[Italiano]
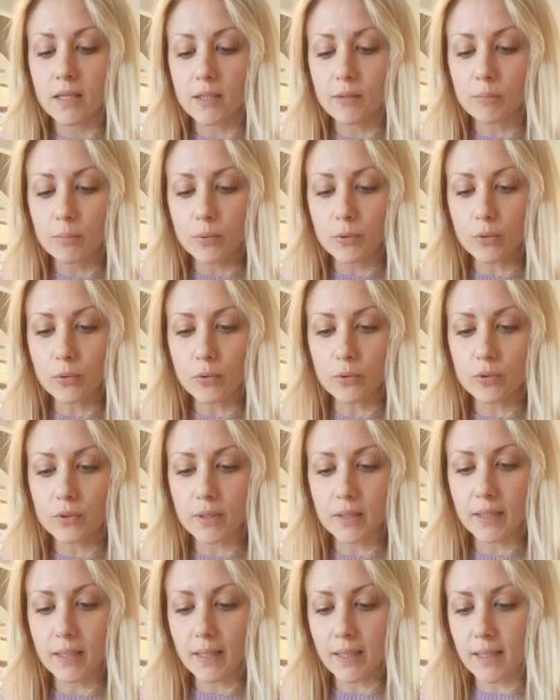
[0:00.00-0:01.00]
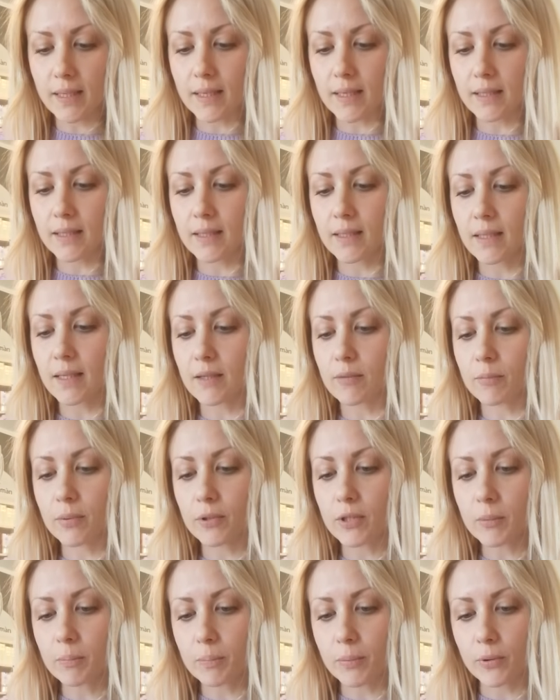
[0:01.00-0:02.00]
in più contiene anche il
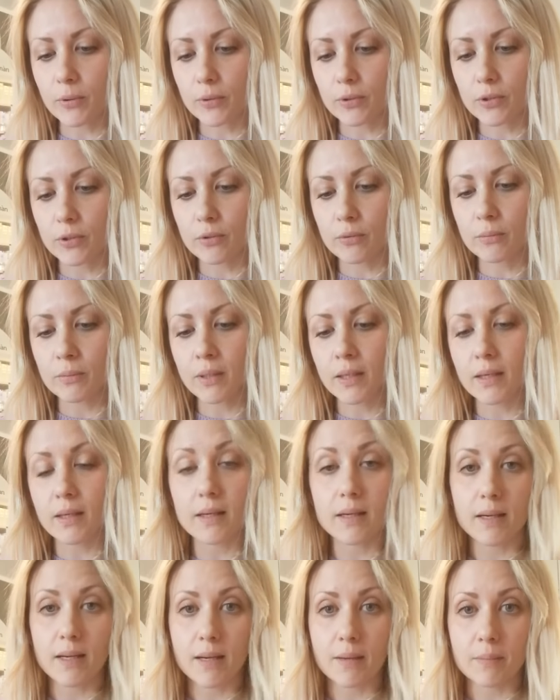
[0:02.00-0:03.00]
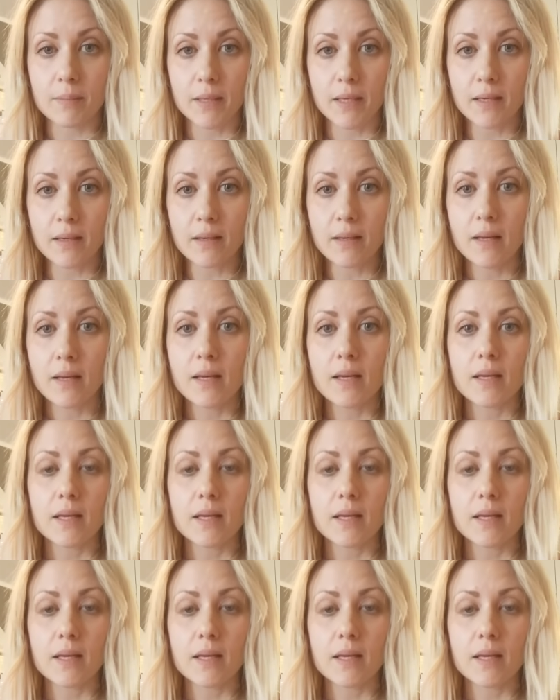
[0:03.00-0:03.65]
polipodium rame